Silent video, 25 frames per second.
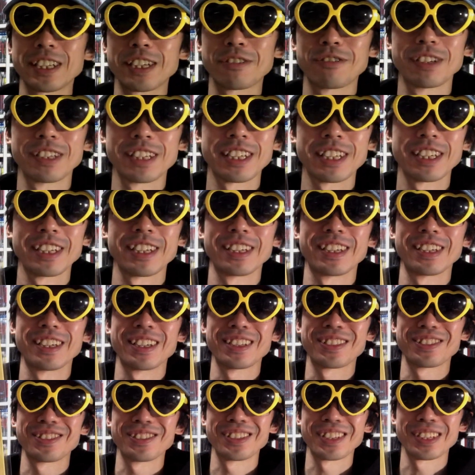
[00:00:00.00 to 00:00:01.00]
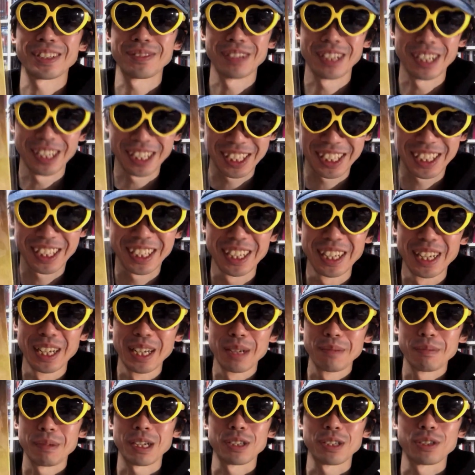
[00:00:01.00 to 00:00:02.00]
え台本はね、えー、ついていきます。
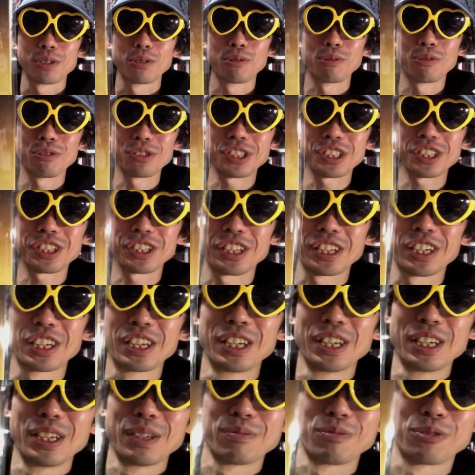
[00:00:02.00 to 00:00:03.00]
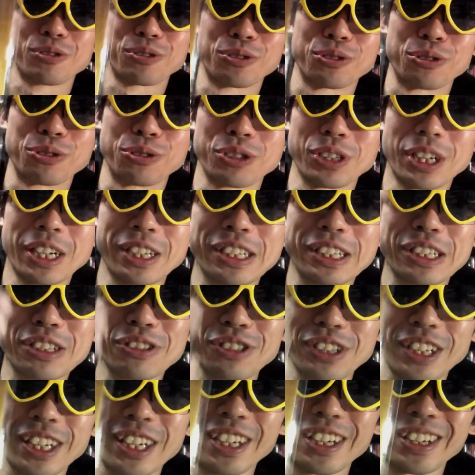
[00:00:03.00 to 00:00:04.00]
まあ、表紙がね、もう
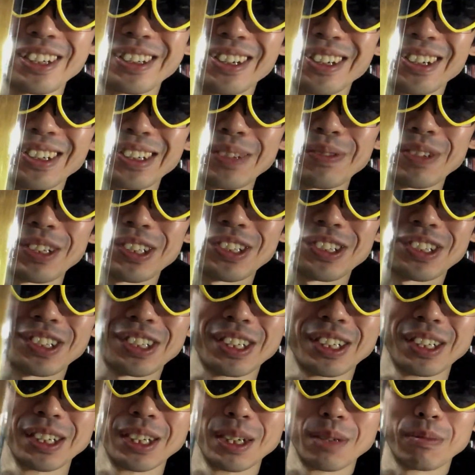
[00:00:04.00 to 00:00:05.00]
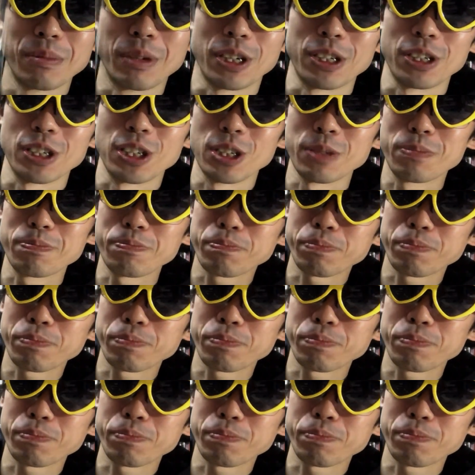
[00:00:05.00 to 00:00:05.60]
グラデーションね、えー、かかってますし、まあ、一